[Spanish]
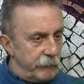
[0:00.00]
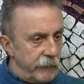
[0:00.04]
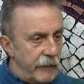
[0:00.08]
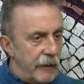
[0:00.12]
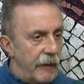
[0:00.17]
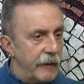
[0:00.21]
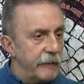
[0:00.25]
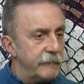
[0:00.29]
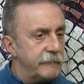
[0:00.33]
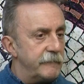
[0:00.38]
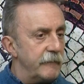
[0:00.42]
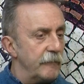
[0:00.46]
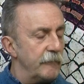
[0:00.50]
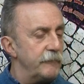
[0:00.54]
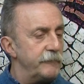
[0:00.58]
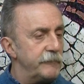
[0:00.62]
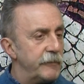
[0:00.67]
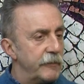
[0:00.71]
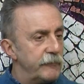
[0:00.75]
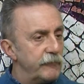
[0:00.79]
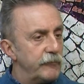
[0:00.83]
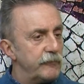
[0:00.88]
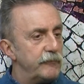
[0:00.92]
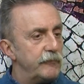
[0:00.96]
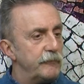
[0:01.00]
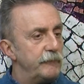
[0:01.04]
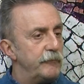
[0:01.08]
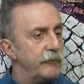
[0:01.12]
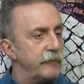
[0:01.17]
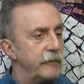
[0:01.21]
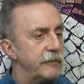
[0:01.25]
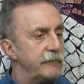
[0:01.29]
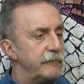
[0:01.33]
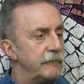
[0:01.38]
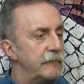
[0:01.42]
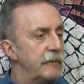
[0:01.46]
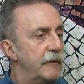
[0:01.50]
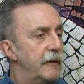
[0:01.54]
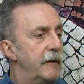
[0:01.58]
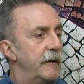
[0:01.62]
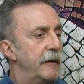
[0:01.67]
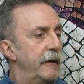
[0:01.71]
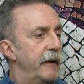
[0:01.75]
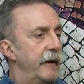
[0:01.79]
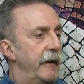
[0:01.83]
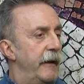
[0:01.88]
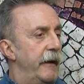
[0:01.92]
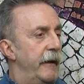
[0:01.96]
que me has estado contando tú un poquito,
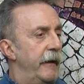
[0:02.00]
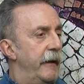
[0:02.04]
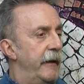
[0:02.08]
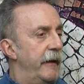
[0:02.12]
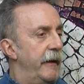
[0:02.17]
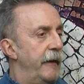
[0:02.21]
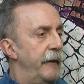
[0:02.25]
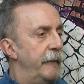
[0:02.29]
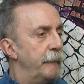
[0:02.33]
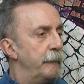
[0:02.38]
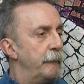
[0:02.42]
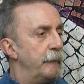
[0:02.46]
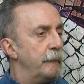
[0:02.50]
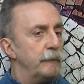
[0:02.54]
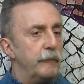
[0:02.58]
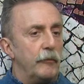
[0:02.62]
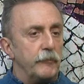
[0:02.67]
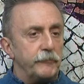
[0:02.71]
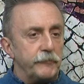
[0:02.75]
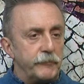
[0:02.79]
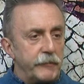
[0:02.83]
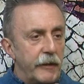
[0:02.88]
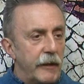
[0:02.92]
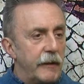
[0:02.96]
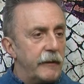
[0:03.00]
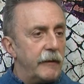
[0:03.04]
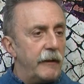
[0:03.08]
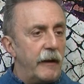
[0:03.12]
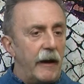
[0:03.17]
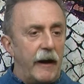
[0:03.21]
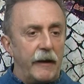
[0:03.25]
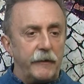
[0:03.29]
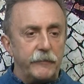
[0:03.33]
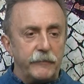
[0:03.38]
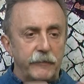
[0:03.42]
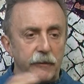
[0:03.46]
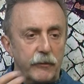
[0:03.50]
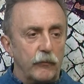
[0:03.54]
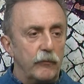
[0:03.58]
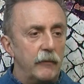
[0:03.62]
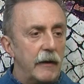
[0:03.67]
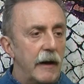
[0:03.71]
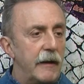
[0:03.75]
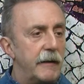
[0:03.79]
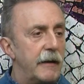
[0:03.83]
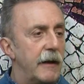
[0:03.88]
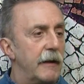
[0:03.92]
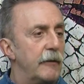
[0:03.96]
eh, montar,
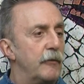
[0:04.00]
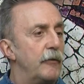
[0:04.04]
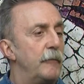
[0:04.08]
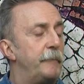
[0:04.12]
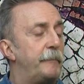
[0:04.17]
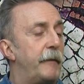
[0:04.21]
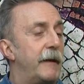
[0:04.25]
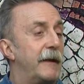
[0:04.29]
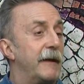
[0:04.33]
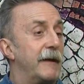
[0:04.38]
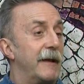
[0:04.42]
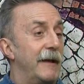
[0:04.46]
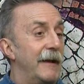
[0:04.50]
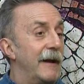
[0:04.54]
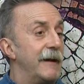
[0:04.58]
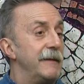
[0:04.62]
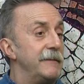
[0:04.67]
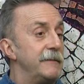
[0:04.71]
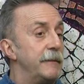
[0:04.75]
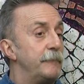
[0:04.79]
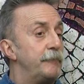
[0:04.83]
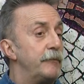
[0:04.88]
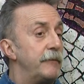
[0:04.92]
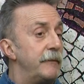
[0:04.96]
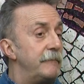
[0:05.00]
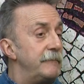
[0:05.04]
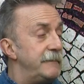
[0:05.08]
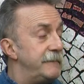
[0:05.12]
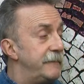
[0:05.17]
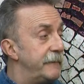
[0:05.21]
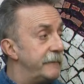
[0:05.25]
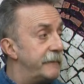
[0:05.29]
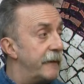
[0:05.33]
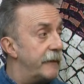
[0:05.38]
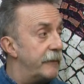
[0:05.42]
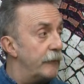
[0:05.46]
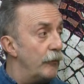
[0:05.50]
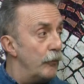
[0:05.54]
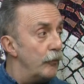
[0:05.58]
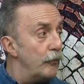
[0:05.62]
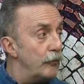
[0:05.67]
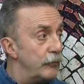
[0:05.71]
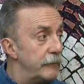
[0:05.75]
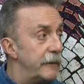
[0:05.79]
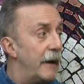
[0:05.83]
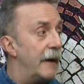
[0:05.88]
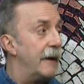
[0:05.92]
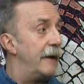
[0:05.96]
articular algo para que la gente pueda visitar
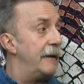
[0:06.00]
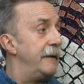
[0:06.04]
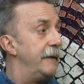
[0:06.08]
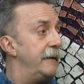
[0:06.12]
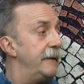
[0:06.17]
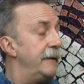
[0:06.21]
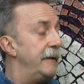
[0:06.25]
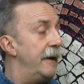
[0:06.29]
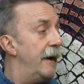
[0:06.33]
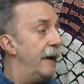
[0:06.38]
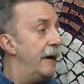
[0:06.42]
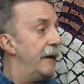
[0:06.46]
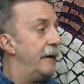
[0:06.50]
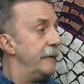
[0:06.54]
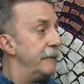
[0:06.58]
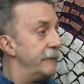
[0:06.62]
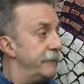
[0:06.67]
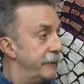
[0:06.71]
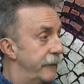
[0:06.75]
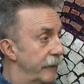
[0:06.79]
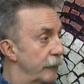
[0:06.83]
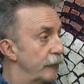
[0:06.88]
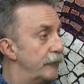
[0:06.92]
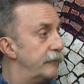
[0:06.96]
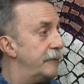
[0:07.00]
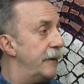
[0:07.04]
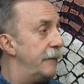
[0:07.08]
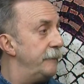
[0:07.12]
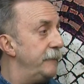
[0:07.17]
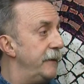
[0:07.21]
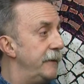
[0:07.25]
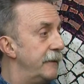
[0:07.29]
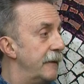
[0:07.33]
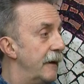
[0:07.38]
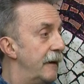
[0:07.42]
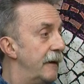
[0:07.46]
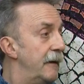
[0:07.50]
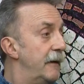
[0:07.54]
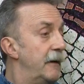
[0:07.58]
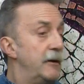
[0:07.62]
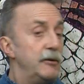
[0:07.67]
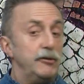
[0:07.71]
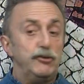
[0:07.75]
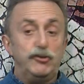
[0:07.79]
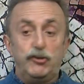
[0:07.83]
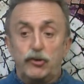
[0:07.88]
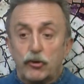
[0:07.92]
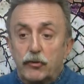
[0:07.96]
una galería de una mina.
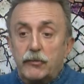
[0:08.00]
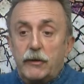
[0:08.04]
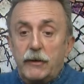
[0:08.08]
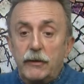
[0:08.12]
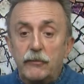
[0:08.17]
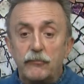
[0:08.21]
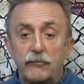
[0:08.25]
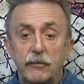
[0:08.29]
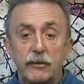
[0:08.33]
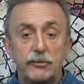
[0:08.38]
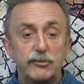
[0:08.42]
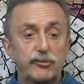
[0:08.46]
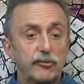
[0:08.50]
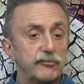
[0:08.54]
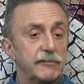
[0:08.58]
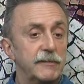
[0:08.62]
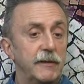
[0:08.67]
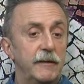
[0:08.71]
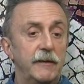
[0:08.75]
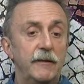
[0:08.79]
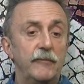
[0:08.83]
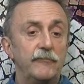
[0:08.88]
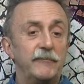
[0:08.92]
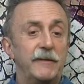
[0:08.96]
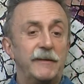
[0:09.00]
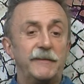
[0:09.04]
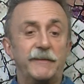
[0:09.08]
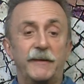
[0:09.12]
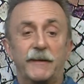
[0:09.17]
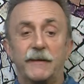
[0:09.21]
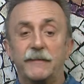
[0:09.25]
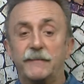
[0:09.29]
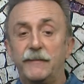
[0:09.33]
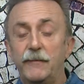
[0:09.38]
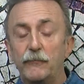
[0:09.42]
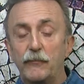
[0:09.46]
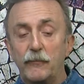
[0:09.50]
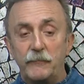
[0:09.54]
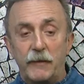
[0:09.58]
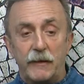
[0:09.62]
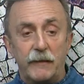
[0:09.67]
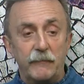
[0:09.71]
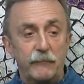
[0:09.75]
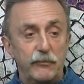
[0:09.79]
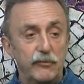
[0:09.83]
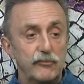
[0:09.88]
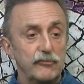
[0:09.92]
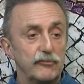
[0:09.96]
Yo creo que eso sería un atractivo
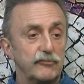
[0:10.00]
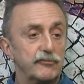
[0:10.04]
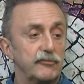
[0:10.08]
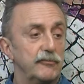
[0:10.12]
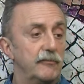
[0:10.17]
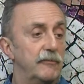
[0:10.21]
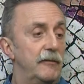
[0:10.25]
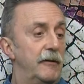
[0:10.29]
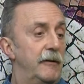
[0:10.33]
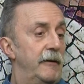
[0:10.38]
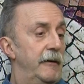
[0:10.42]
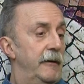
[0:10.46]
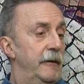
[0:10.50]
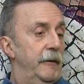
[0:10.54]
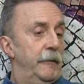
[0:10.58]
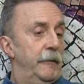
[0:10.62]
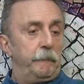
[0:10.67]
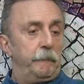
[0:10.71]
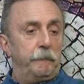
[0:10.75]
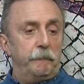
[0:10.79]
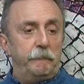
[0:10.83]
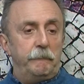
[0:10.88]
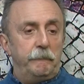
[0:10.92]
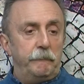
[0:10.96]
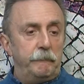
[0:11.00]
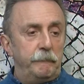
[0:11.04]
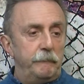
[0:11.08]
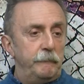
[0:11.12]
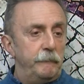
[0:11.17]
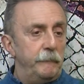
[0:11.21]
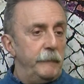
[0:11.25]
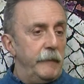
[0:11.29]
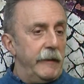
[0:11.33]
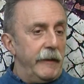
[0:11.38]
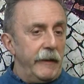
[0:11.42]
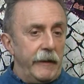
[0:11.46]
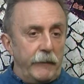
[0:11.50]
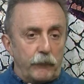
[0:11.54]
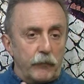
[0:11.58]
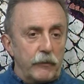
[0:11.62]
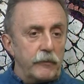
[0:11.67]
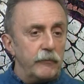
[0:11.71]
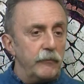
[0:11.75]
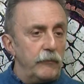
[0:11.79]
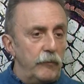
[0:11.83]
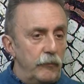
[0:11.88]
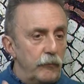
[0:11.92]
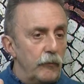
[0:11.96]
maravilloso. Mm, y
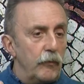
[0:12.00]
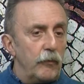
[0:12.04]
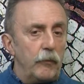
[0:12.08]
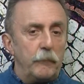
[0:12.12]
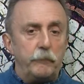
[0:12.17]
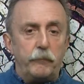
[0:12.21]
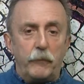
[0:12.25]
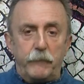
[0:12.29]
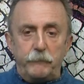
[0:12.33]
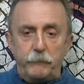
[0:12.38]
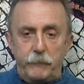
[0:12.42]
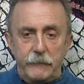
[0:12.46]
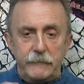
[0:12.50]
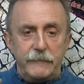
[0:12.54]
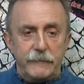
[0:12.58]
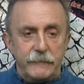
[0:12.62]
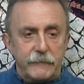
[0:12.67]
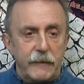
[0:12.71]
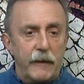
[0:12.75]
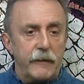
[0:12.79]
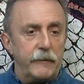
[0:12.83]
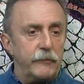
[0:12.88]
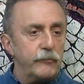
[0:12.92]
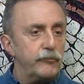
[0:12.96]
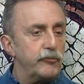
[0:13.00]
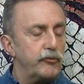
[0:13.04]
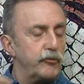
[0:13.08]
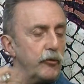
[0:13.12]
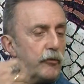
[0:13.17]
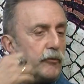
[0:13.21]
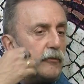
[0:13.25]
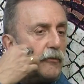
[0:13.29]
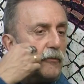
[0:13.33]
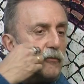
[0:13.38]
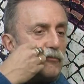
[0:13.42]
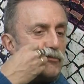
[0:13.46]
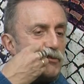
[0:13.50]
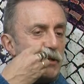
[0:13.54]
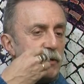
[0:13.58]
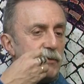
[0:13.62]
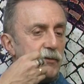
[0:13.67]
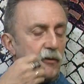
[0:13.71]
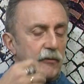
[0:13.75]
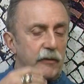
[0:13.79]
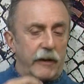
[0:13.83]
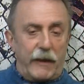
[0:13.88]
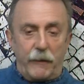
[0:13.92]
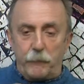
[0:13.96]
bueno, y luego pues visitar todos los
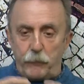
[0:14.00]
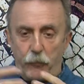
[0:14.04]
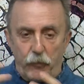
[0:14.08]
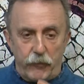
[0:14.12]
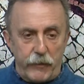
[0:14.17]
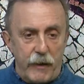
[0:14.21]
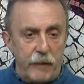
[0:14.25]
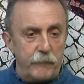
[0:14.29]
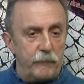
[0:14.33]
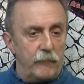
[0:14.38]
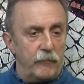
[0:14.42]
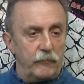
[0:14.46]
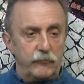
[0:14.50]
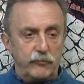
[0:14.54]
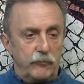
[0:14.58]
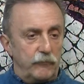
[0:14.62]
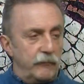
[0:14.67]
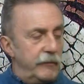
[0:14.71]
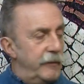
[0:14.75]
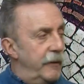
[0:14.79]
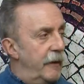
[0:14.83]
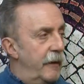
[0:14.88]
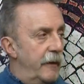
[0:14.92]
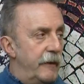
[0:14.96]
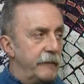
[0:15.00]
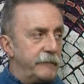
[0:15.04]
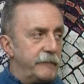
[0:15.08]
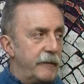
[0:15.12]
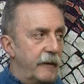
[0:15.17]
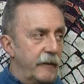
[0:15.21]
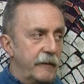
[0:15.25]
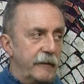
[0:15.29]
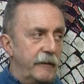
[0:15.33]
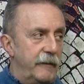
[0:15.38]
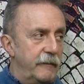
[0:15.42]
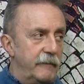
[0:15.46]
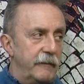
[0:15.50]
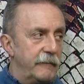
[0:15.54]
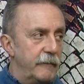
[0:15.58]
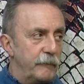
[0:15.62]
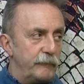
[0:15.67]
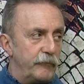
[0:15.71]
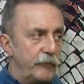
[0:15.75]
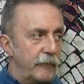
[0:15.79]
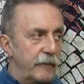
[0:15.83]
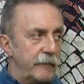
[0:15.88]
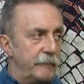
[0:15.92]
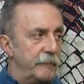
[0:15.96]
sitios que podamos. Yo voy a estar aquí
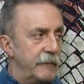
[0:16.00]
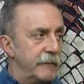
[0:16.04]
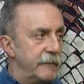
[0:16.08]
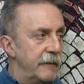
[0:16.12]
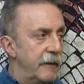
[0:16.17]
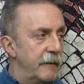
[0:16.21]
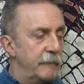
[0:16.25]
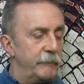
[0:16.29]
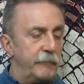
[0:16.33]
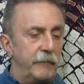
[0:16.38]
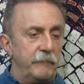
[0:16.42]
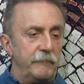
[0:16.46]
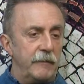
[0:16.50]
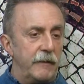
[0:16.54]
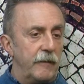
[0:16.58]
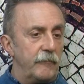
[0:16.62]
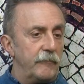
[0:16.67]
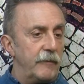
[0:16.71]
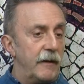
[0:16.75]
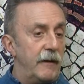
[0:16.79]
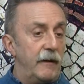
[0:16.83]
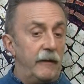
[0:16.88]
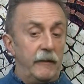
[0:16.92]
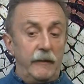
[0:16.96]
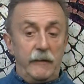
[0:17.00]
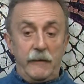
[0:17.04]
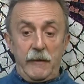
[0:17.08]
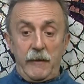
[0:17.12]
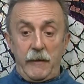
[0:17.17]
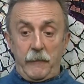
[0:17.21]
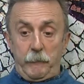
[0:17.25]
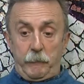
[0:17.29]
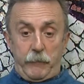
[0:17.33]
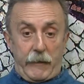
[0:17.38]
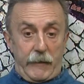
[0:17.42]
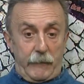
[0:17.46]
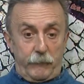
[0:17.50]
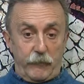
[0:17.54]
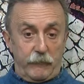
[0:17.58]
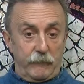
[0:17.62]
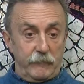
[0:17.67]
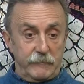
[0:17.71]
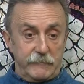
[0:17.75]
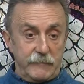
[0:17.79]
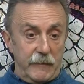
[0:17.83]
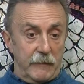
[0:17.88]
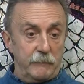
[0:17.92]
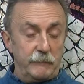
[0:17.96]
desde por la mañana a primera hora para
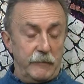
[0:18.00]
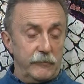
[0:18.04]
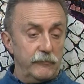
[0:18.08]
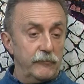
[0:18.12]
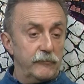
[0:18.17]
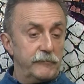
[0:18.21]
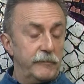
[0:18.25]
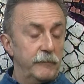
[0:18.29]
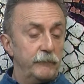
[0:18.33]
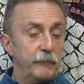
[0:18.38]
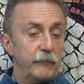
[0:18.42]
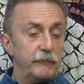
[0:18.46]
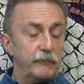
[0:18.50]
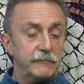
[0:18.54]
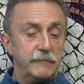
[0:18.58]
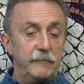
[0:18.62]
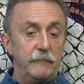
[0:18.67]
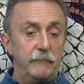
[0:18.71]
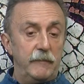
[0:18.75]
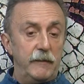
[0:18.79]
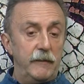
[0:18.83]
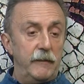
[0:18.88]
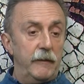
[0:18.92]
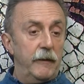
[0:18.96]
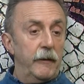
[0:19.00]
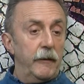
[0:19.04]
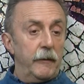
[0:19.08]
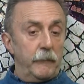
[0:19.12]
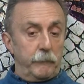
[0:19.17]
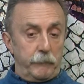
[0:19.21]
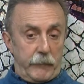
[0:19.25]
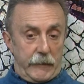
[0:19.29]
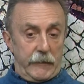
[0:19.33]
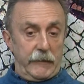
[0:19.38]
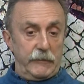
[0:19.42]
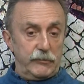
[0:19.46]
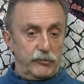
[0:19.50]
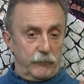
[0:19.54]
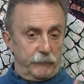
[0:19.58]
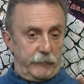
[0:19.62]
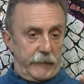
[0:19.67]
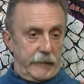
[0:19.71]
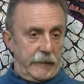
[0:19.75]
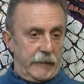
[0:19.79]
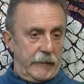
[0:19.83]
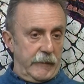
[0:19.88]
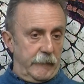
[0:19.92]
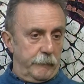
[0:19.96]
aprovechar el mayor tiempo posible para eso,
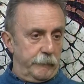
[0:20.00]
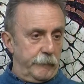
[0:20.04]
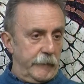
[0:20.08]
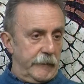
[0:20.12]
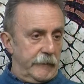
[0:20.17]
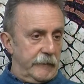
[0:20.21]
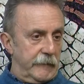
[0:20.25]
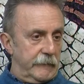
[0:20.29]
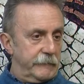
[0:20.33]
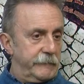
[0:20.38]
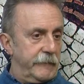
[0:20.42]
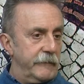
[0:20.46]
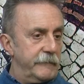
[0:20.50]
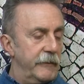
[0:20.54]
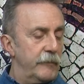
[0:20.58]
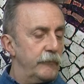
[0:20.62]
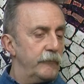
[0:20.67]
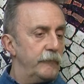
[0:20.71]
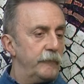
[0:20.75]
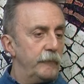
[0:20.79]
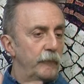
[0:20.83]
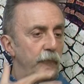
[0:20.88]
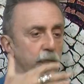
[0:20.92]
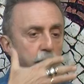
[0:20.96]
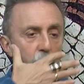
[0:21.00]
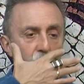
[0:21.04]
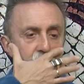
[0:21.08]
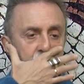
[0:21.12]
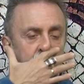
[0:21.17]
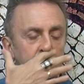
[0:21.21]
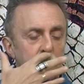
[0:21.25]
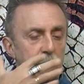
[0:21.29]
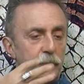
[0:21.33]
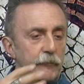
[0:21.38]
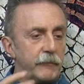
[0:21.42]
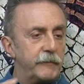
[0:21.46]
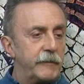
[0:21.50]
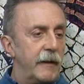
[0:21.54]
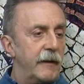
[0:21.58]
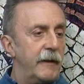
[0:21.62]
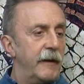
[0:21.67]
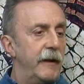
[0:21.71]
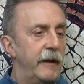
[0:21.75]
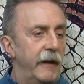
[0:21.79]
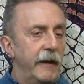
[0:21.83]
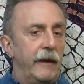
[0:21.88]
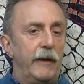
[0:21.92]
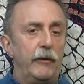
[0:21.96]
para, para tener un buen
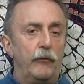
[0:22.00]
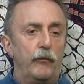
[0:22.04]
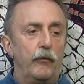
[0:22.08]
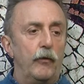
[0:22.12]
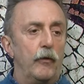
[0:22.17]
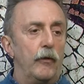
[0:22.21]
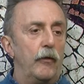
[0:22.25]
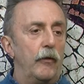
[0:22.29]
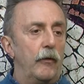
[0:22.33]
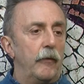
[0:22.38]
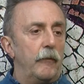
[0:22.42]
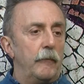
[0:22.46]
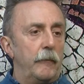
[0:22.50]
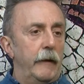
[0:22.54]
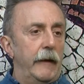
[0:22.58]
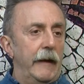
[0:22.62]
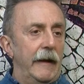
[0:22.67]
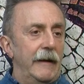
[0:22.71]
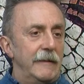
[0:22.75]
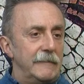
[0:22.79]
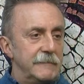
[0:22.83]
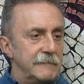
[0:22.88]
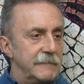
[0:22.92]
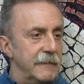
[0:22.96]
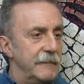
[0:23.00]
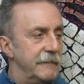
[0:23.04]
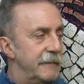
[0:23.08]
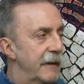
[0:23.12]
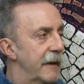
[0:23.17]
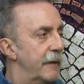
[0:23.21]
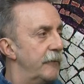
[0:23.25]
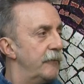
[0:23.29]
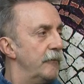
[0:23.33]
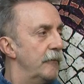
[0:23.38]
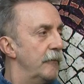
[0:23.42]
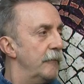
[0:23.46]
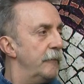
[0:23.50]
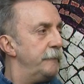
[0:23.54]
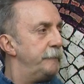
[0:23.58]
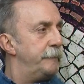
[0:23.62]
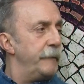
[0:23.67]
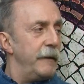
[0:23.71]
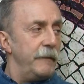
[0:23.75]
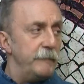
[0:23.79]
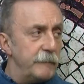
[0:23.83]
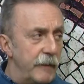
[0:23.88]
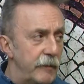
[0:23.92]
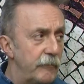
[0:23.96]
reportaje y luego enseñarlo.
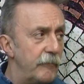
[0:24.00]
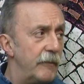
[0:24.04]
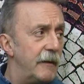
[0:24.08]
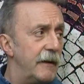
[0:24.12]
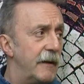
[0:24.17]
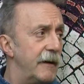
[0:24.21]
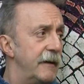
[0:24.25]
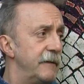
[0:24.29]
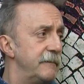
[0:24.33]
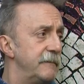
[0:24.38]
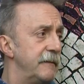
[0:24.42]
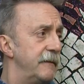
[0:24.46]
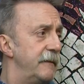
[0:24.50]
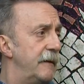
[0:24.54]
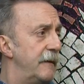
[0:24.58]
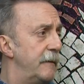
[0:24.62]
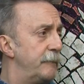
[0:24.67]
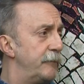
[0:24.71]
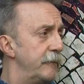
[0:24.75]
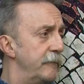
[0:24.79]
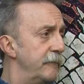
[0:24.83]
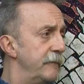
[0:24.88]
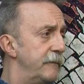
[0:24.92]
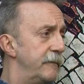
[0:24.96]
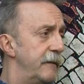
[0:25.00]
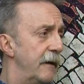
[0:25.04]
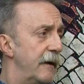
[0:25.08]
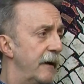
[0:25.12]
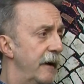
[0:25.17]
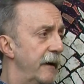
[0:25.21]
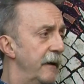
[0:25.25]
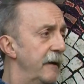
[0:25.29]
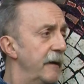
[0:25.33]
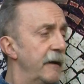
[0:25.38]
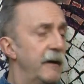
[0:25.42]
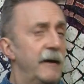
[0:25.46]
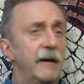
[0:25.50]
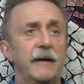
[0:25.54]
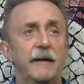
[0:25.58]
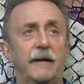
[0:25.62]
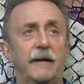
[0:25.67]
Primero a la gente de la provincia de Jaén,